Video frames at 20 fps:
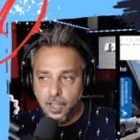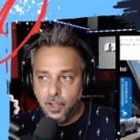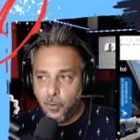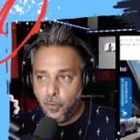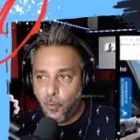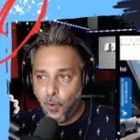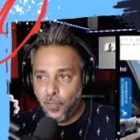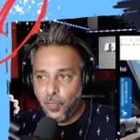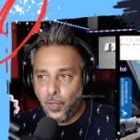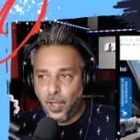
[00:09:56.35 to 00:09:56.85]

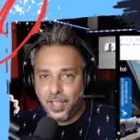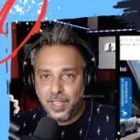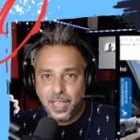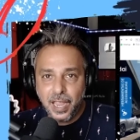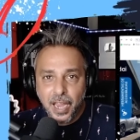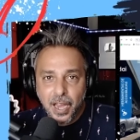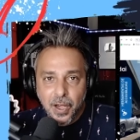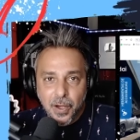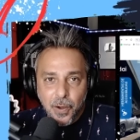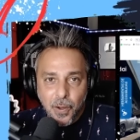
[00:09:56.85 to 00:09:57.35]
cuando
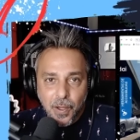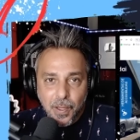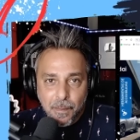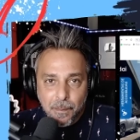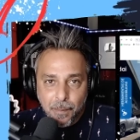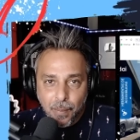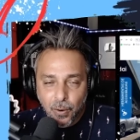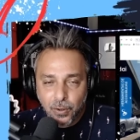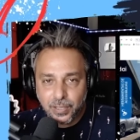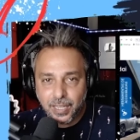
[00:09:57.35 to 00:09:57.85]
allí no
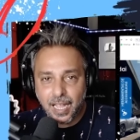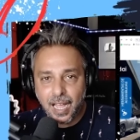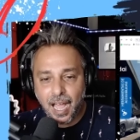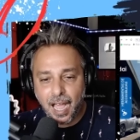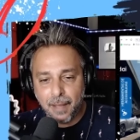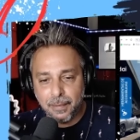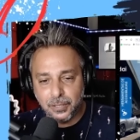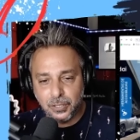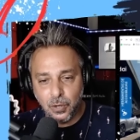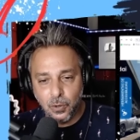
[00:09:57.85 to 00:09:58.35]
importa
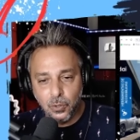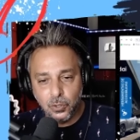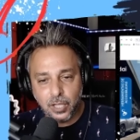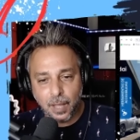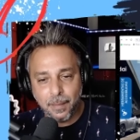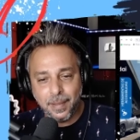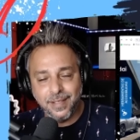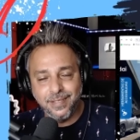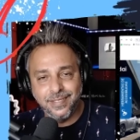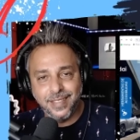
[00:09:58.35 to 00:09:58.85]

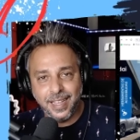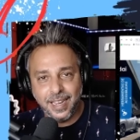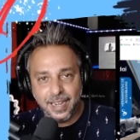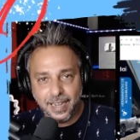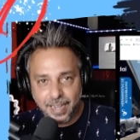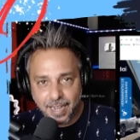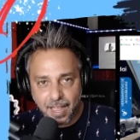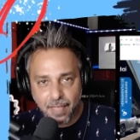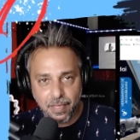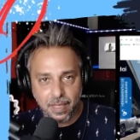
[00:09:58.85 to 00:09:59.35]
absolutamente
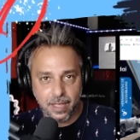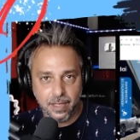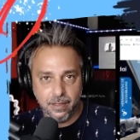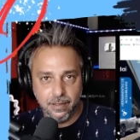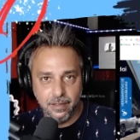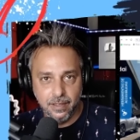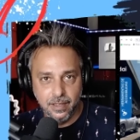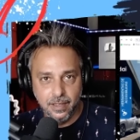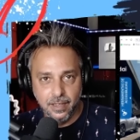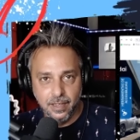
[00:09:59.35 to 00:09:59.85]
nada.
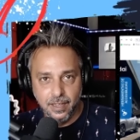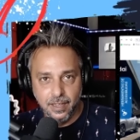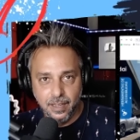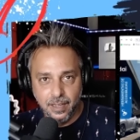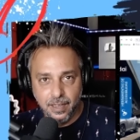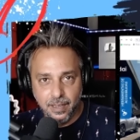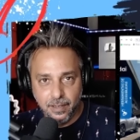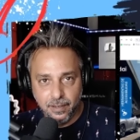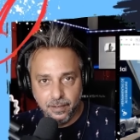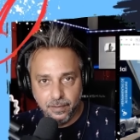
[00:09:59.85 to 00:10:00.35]

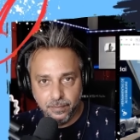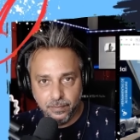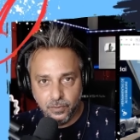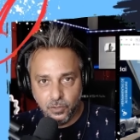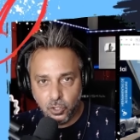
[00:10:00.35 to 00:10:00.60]
No